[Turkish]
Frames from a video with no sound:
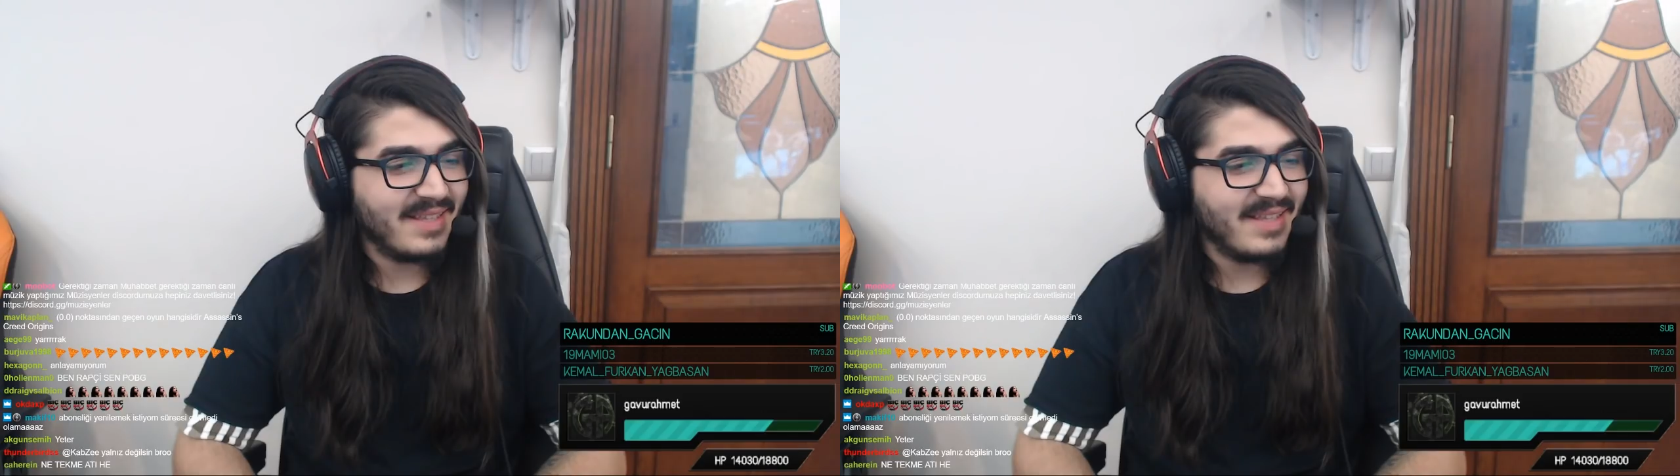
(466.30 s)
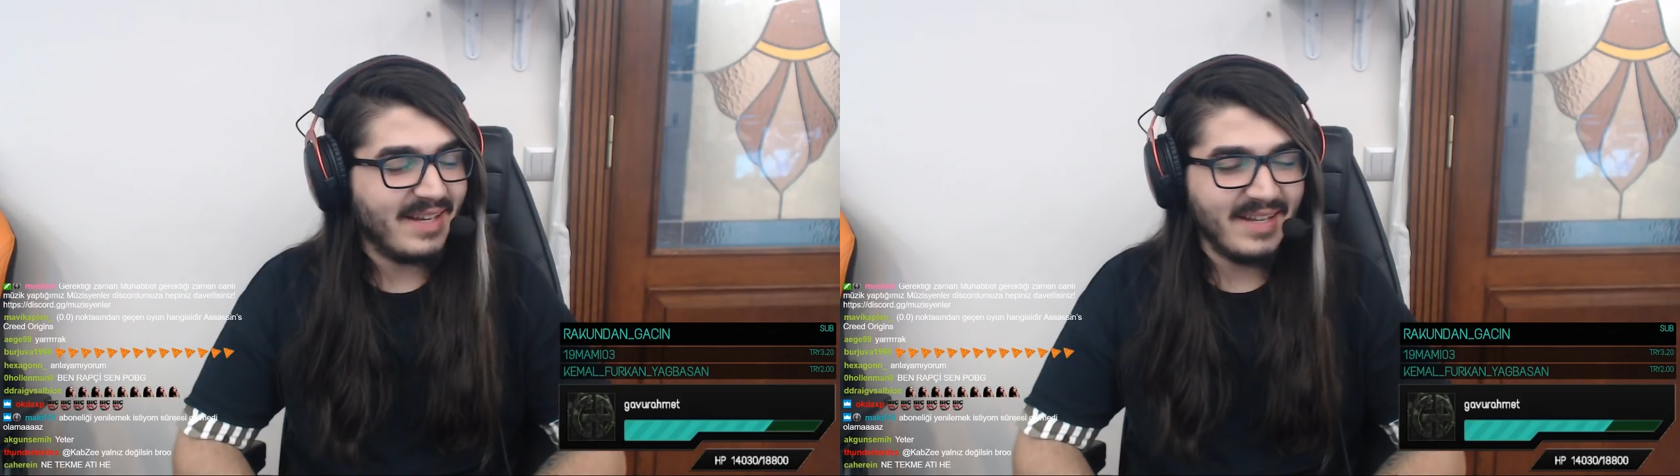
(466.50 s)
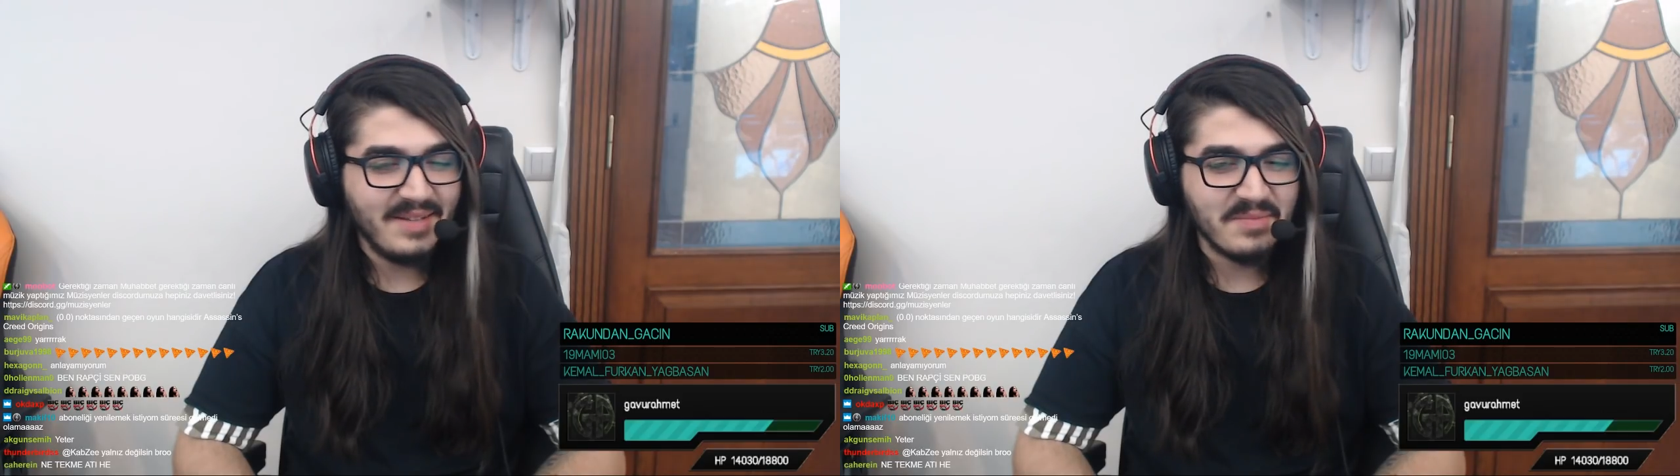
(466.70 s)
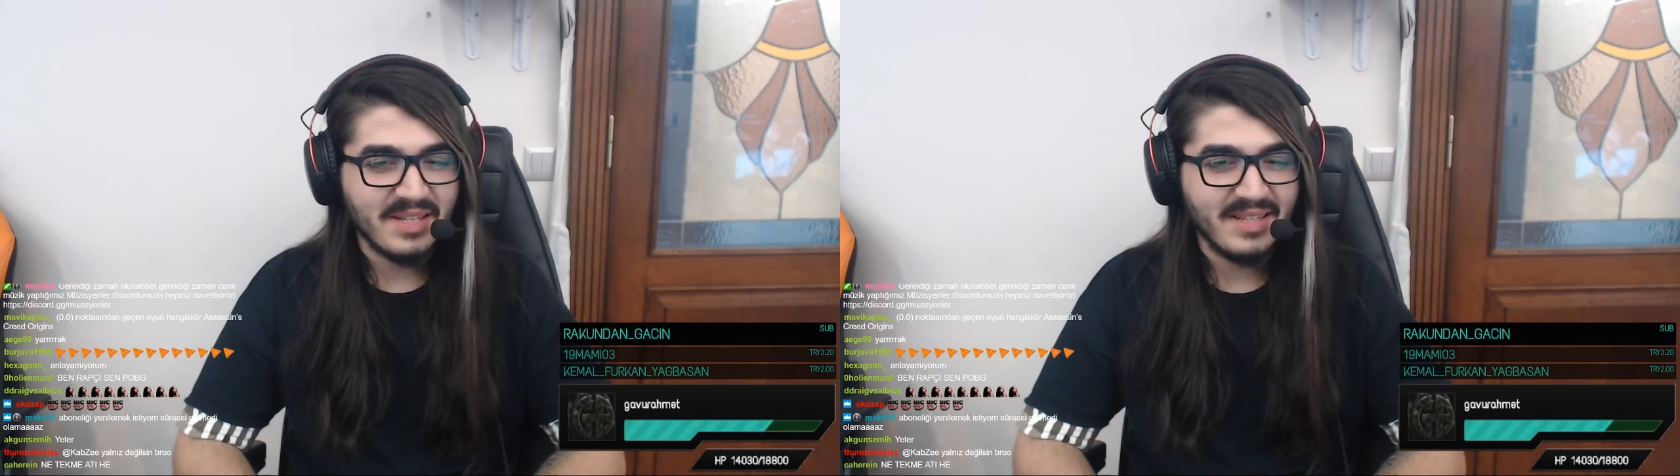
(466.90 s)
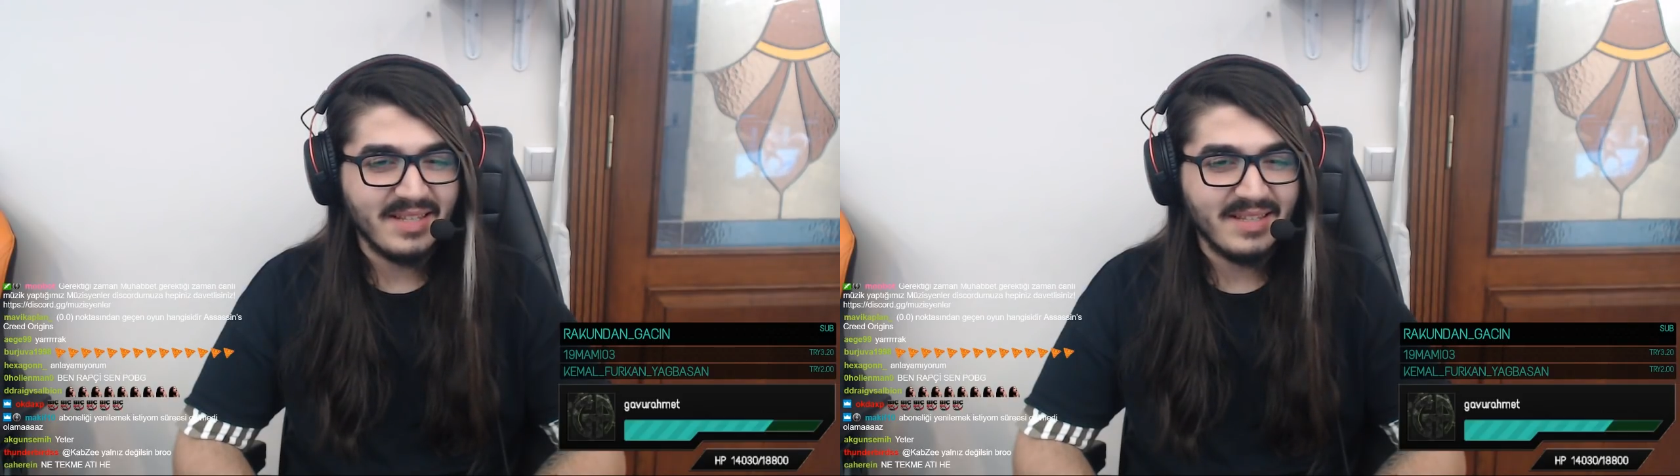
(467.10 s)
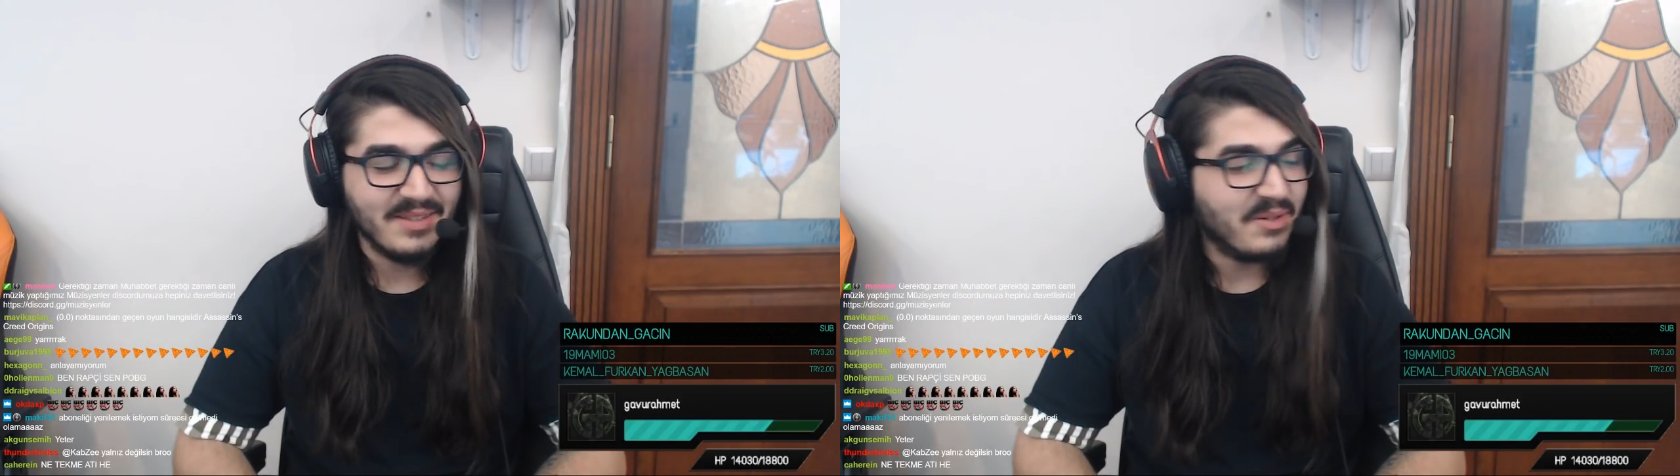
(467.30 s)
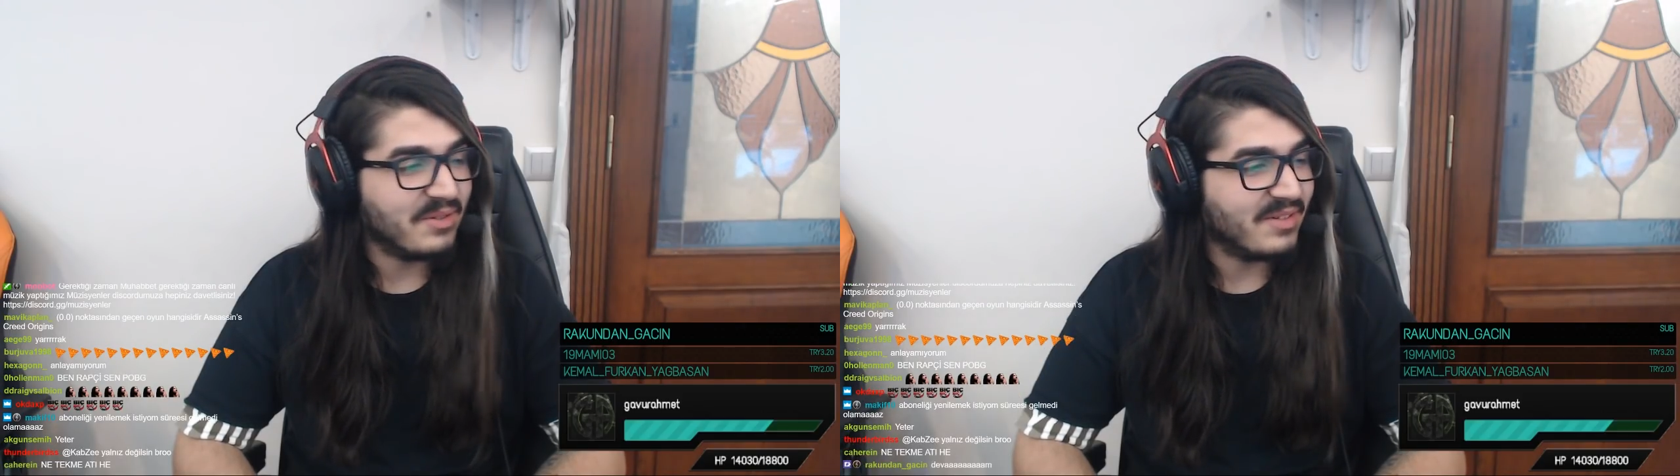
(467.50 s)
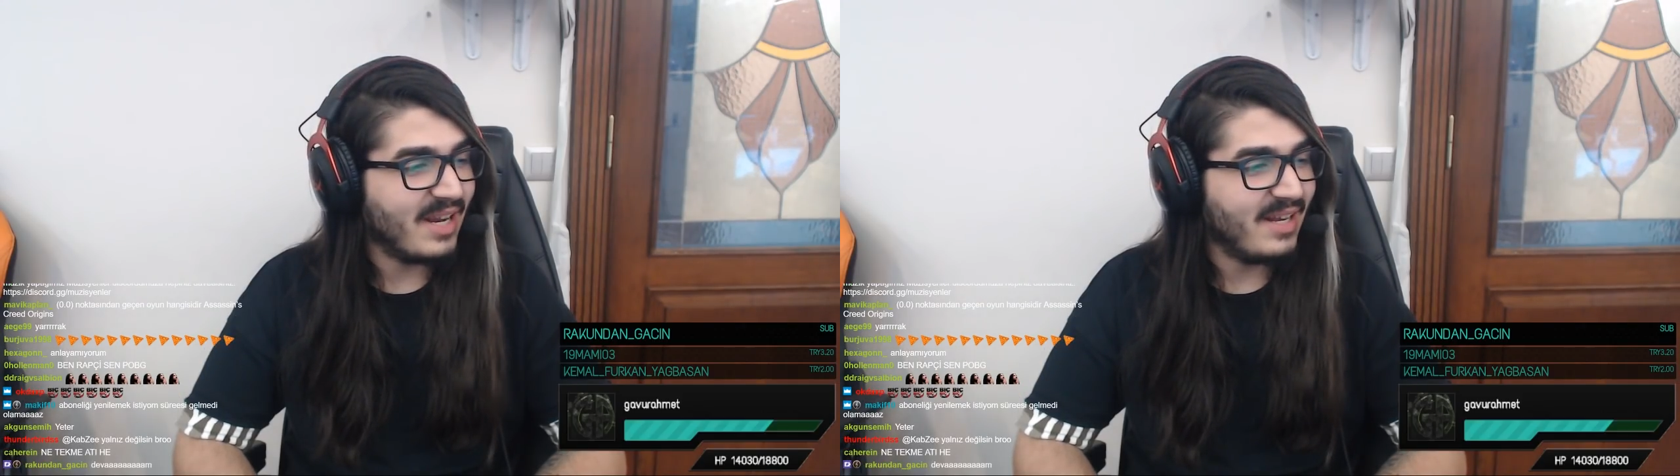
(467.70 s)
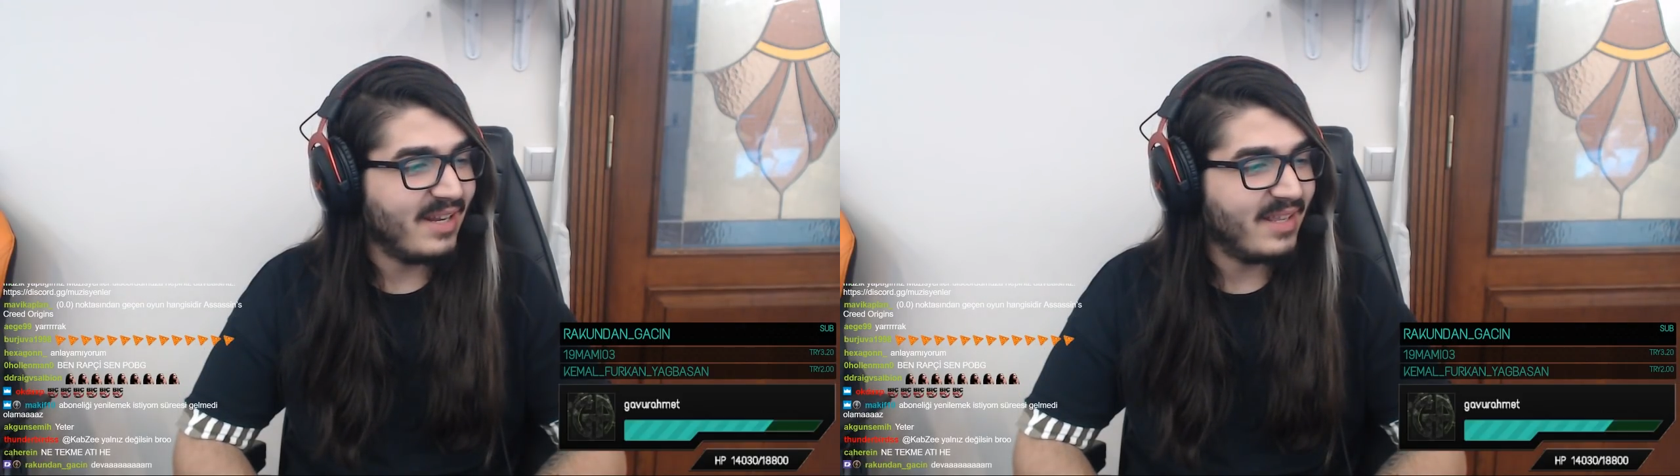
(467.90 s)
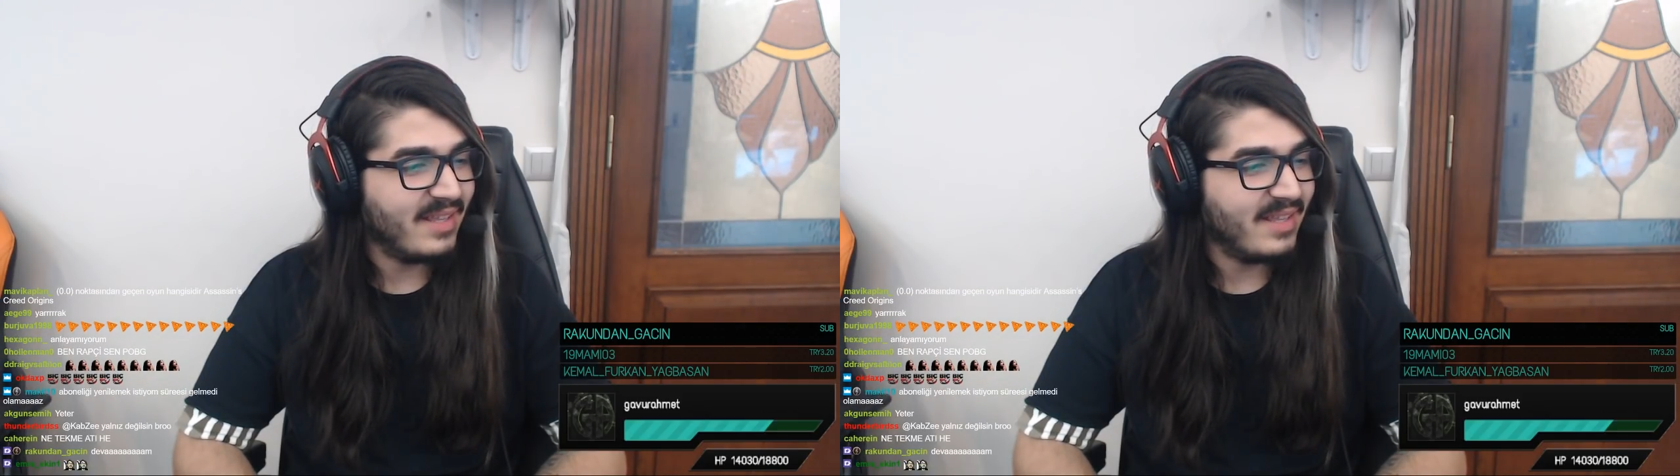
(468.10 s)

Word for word: Anladın mı? 4 rally.